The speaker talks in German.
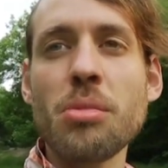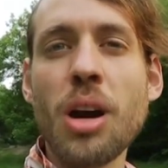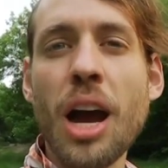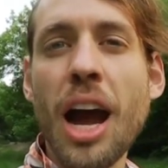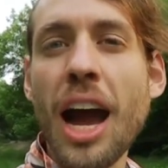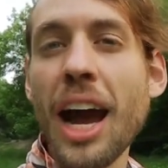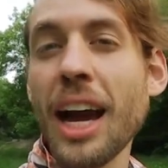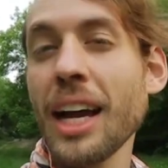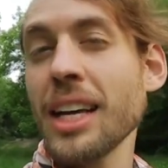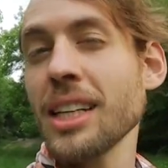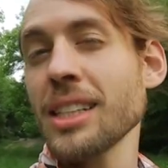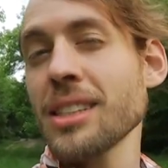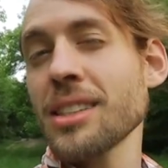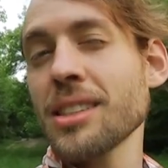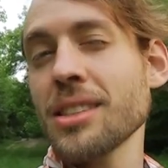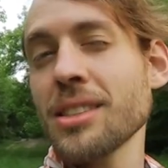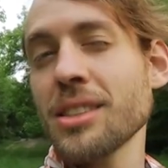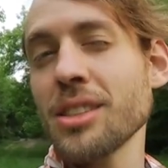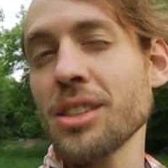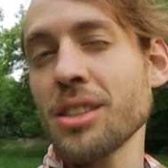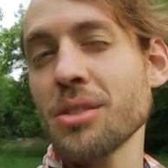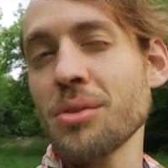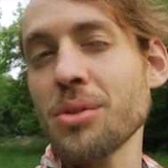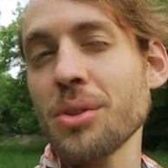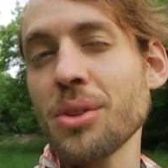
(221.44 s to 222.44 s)

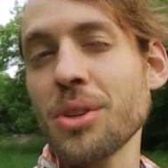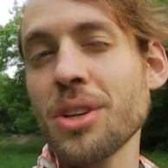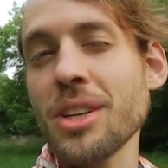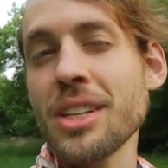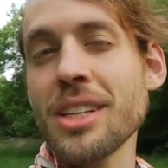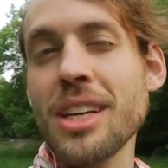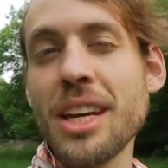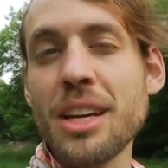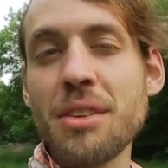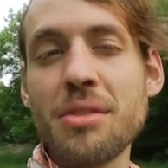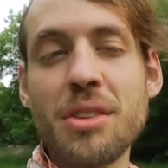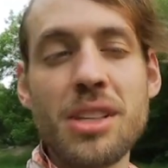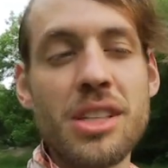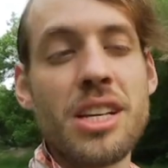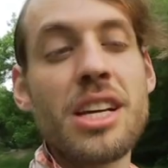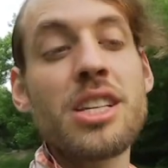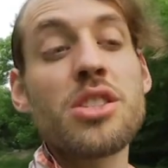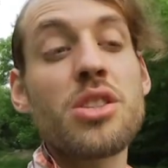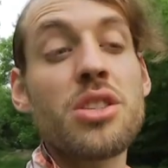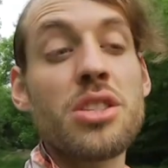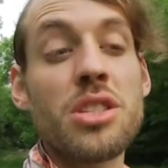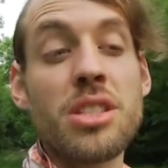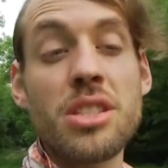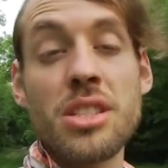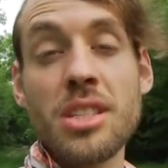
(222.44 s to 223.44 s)
heißt nicht wirklich etwas,
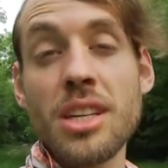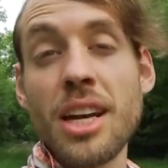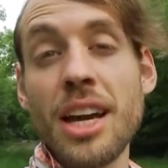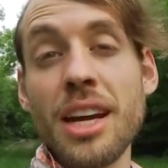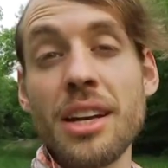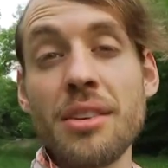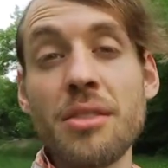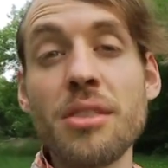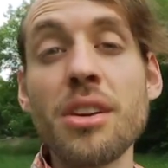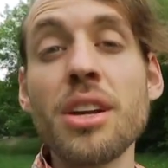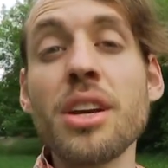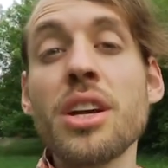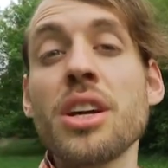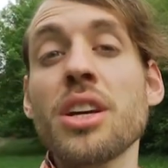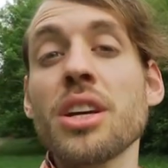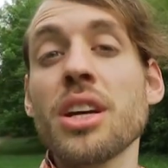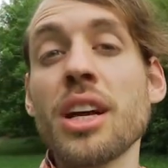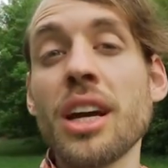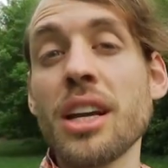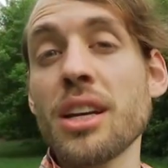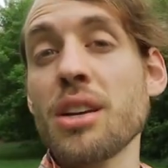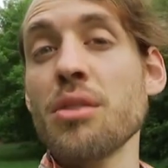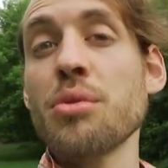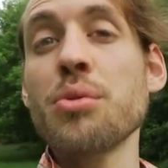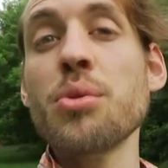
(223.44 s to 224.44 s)
also es ist kein,
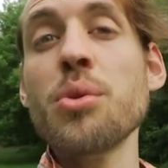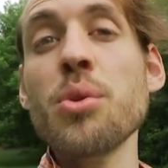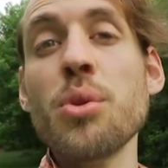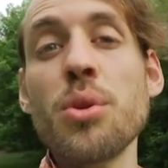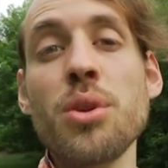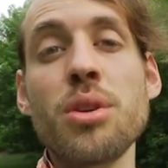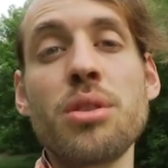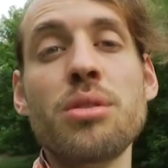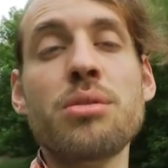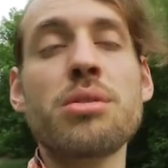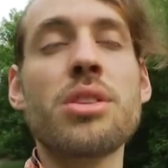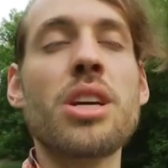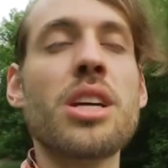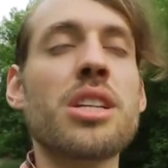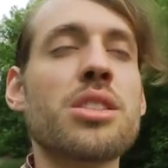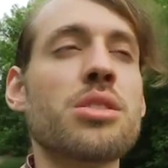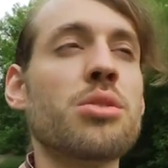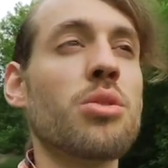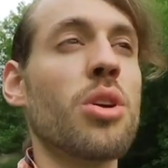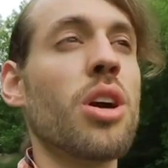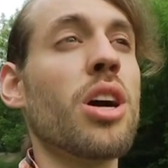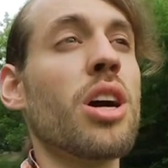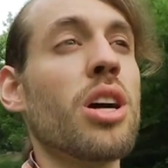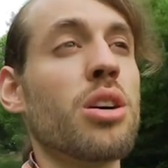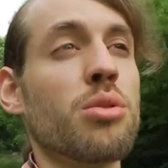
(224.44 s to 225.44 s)
kein Gefühl. Das
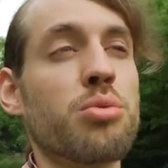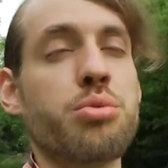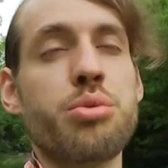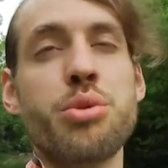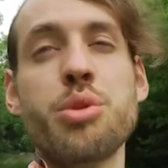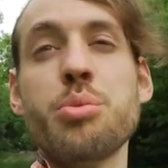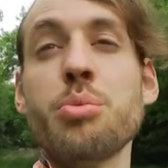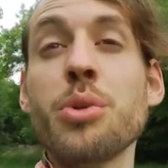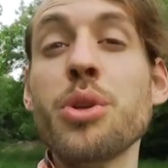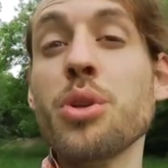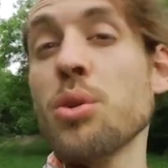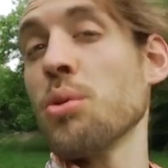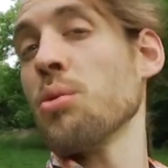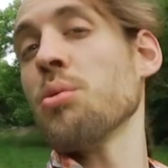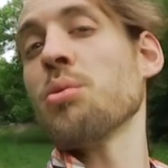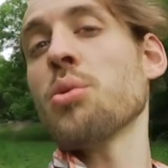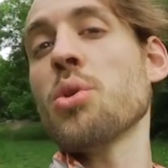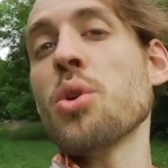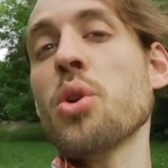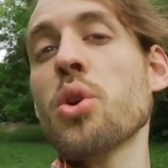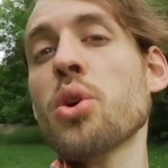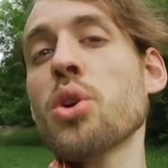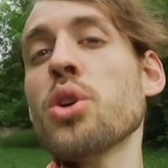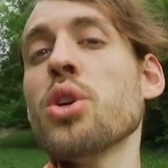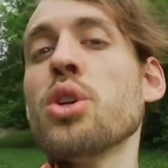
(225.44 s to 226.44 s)
heißt, ja, ich bin
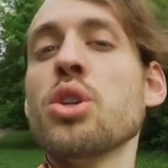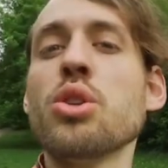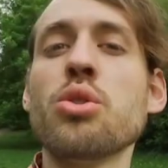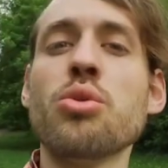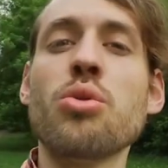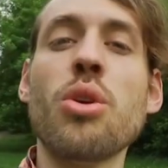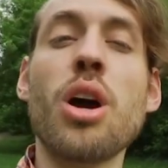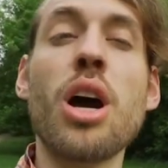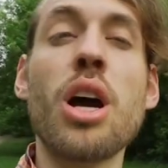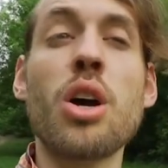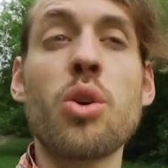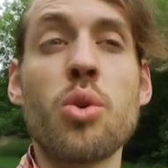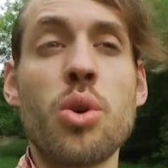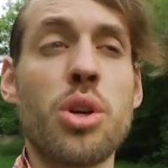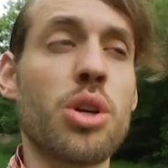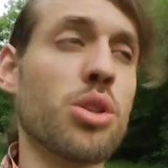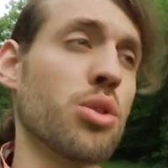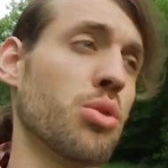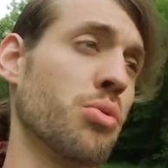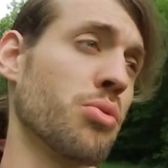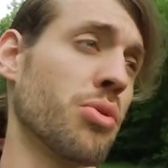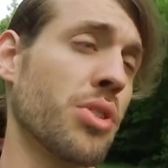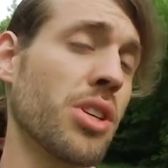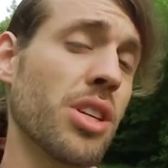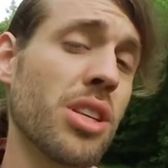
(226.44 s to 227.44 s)
glücklich, ja, oder
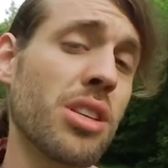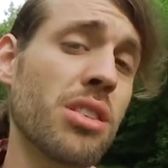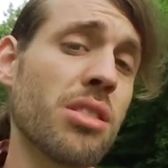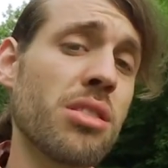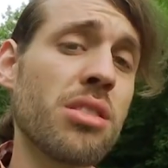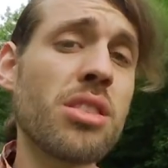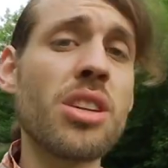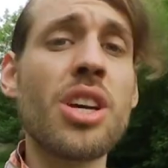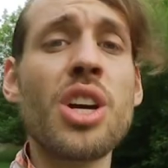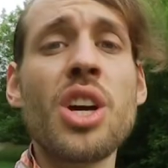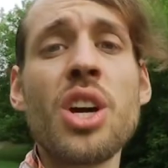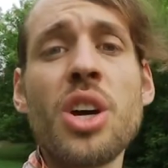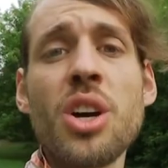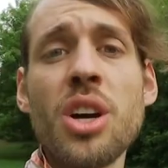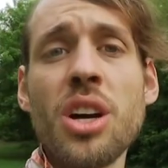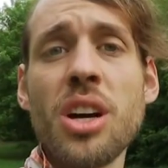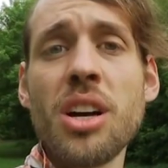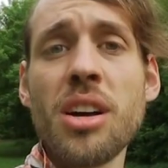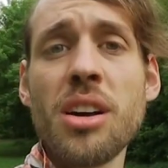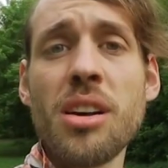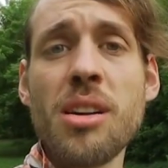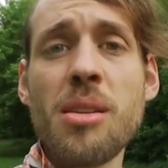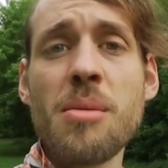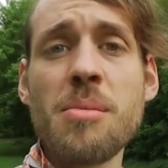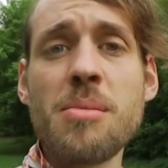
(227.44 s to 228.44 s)
zufrieden.
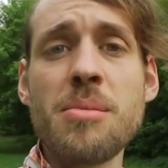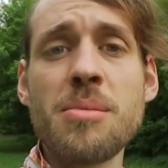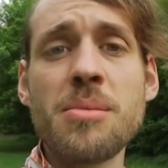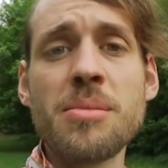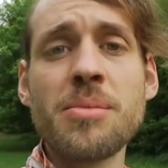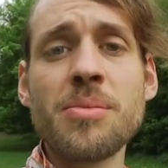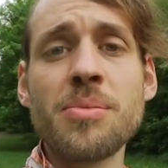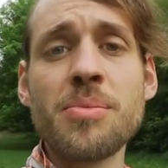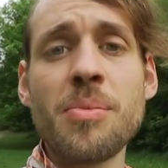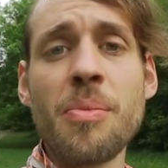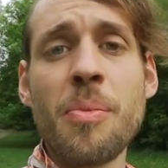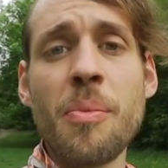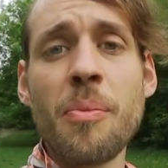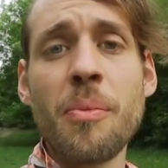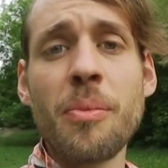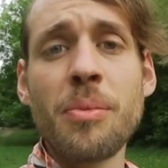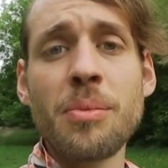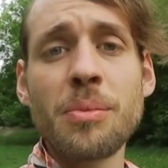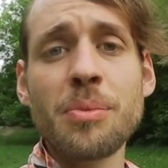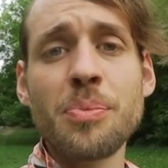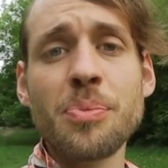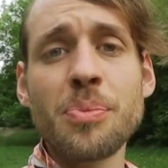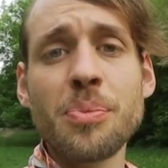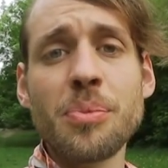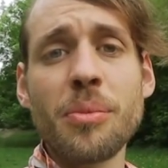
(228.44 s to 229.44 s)
Ähm,
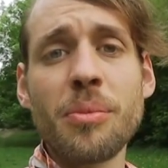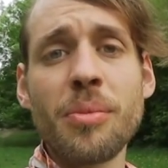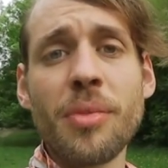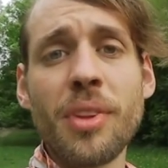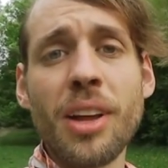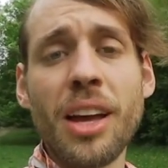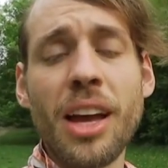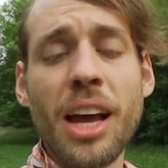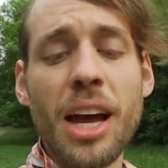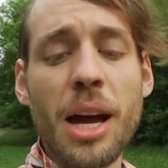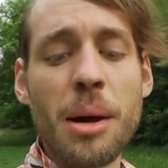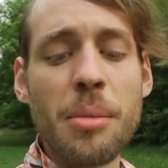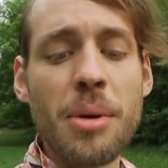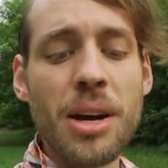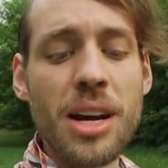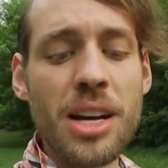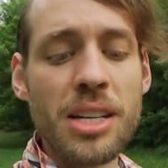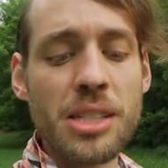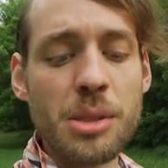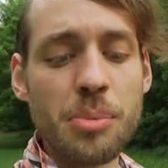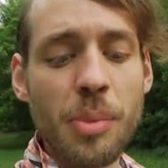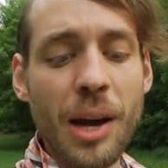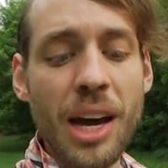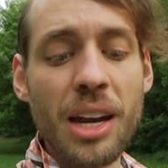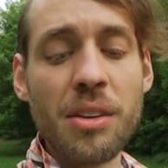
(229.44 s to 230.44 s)

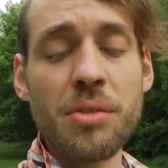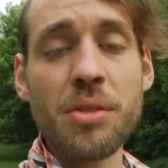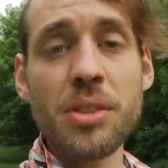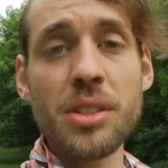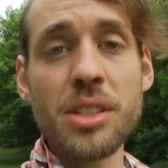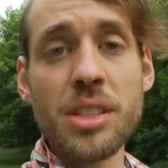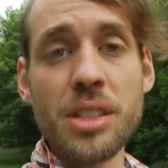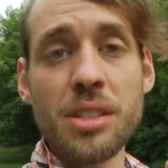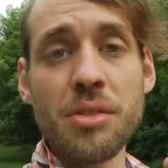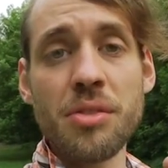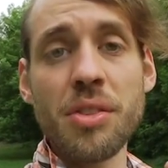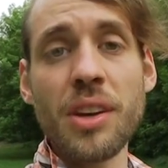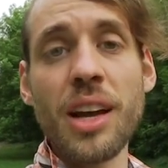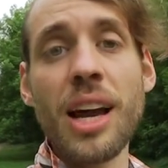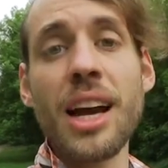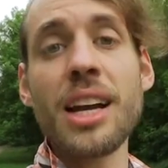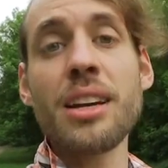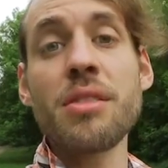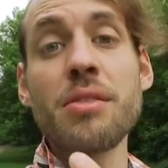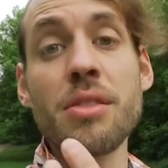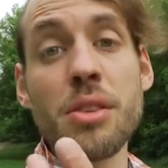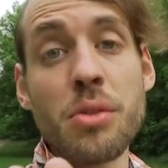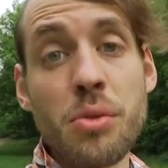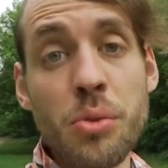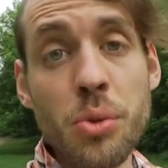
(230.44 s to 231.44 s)
aber es beantwortet die
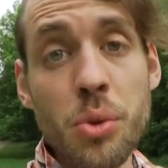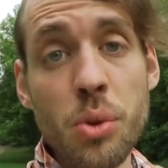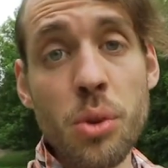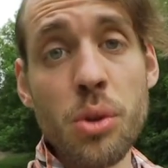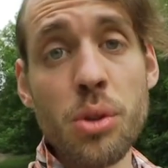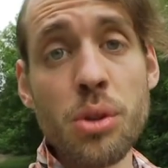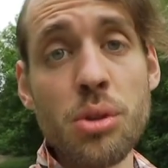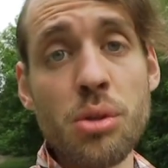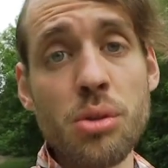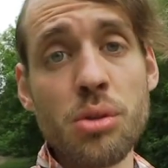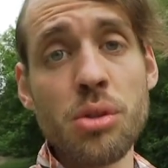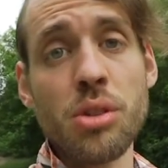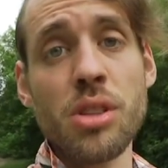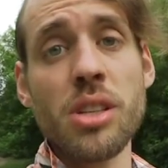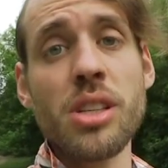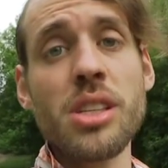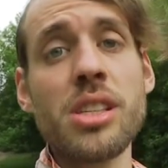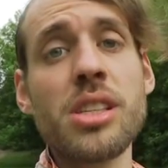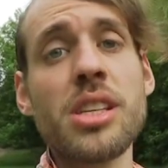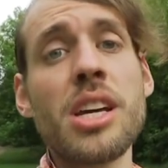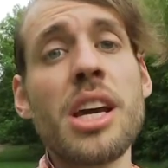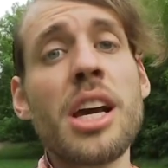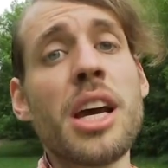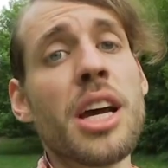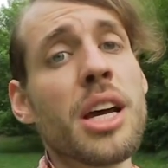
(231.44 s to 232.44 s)
Frage, wie fühlst du
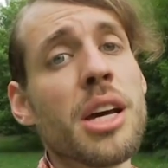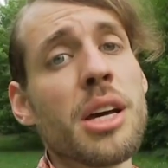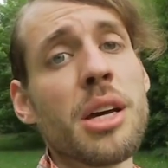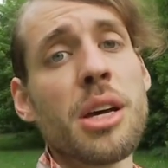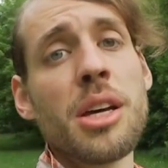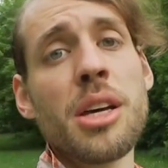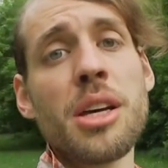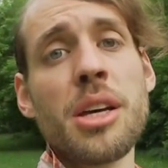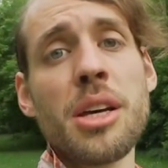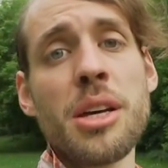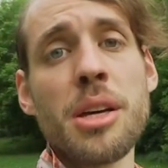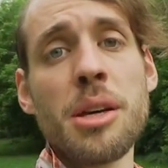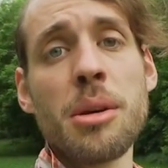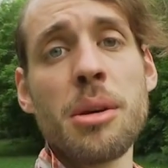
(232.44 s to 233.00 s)
dich? Äh,